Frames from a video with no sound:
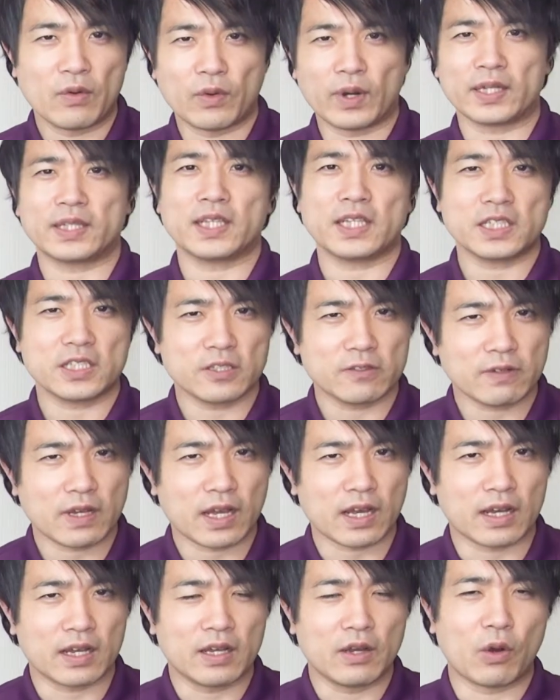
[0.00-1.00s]
私
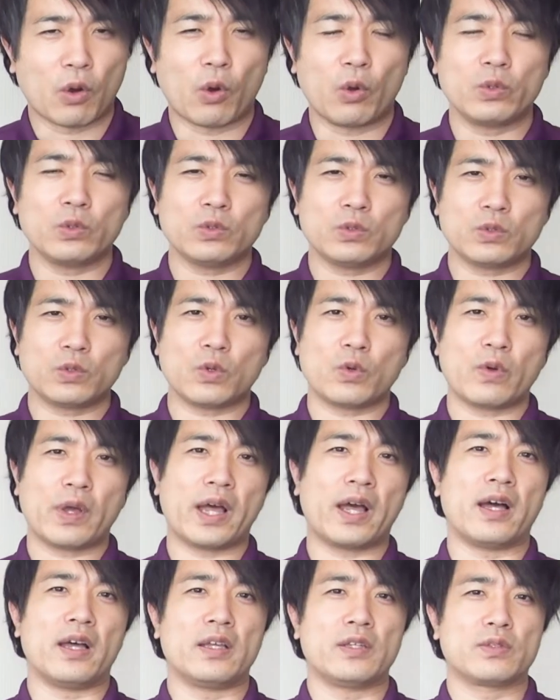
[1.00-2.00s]
は本当
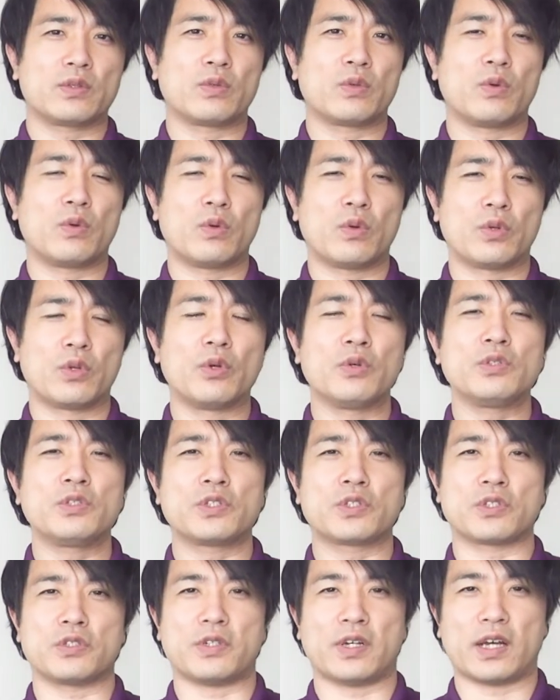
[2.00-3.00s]
はその
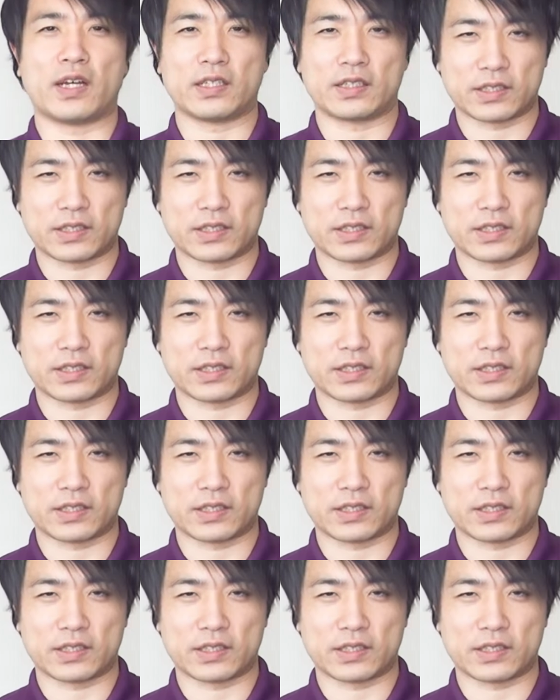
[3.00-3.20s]
40